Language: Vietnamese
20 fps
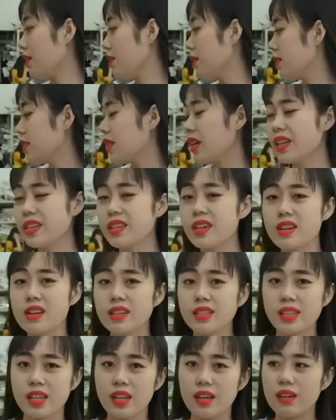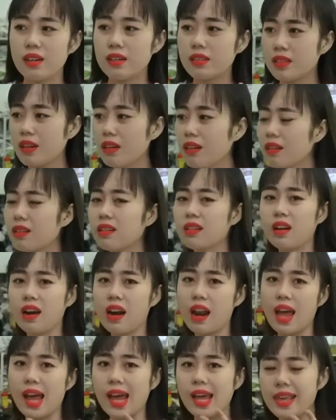đó thì nhìn nó sẽ rất
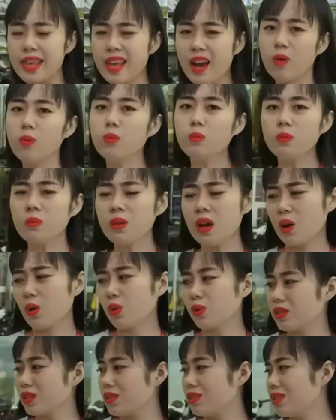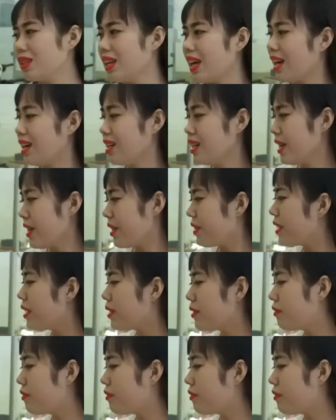là giống hầu như là